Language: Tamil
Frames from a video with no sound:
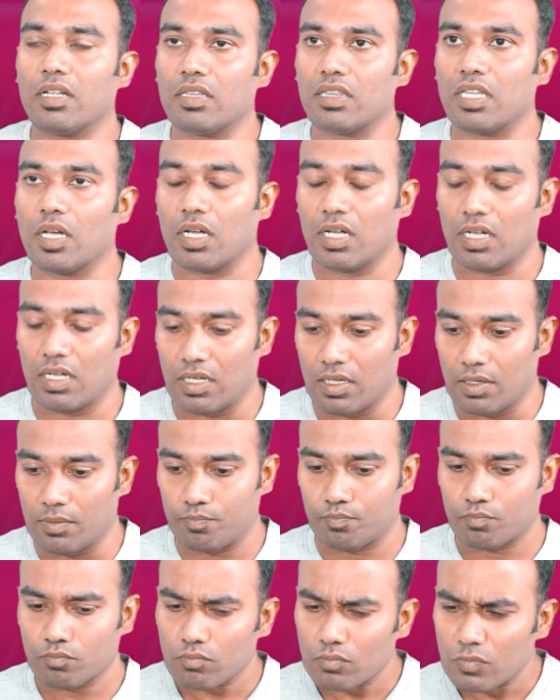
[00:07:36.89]
இந்த
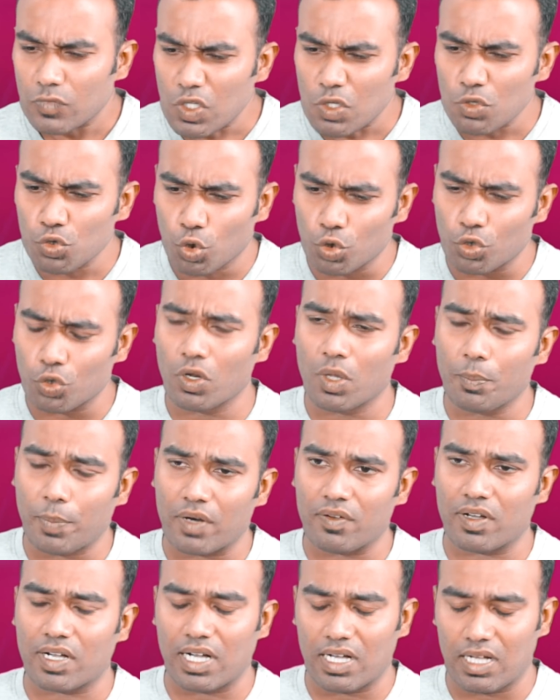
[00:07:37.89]
தொற்றுநோய்
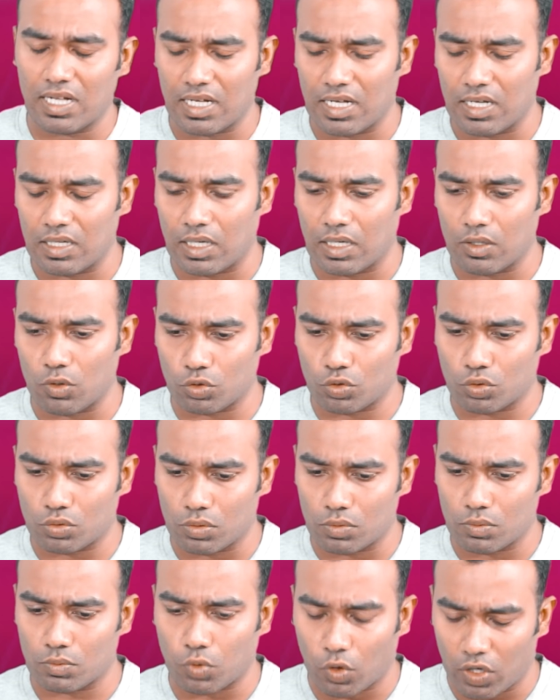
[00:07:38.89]
பரவ
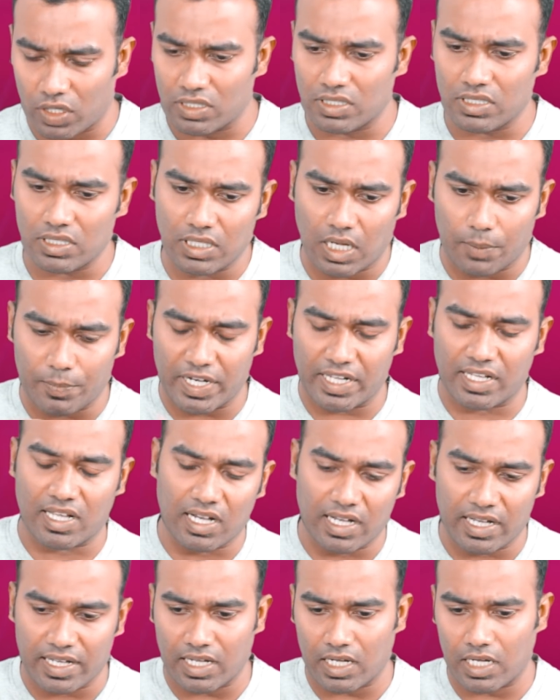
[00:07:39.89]
தொடர்ந்து
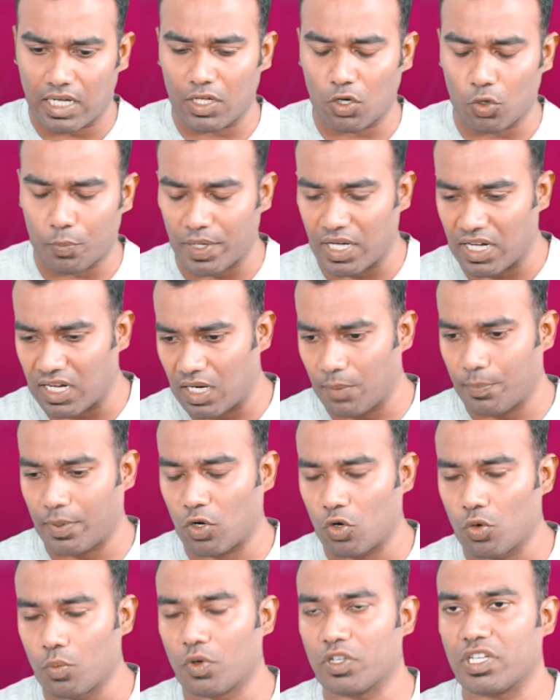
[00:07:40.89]
அமெரிக்கா ஐரோப்பியா அங்கெல்லாம்
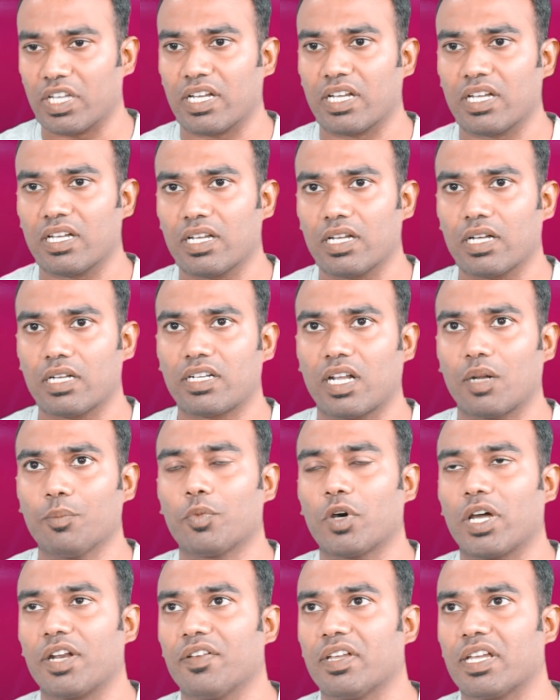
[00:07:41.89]
பரவும் போதே
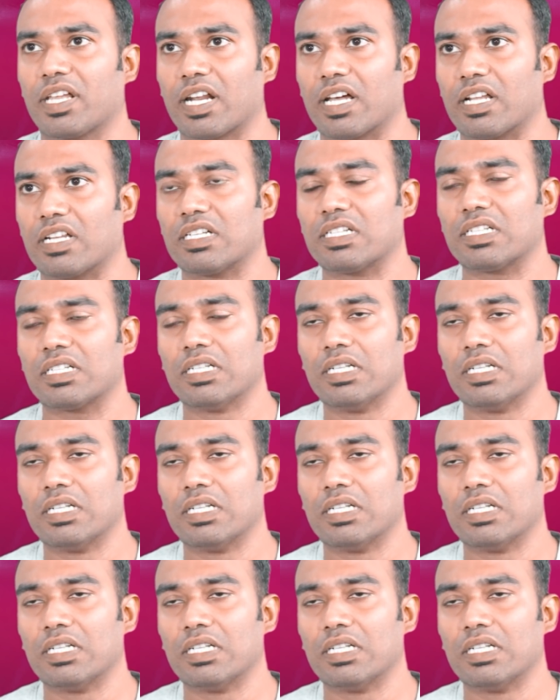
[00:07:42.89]
ட்ரம்ப் அறிவிக்கிறாரு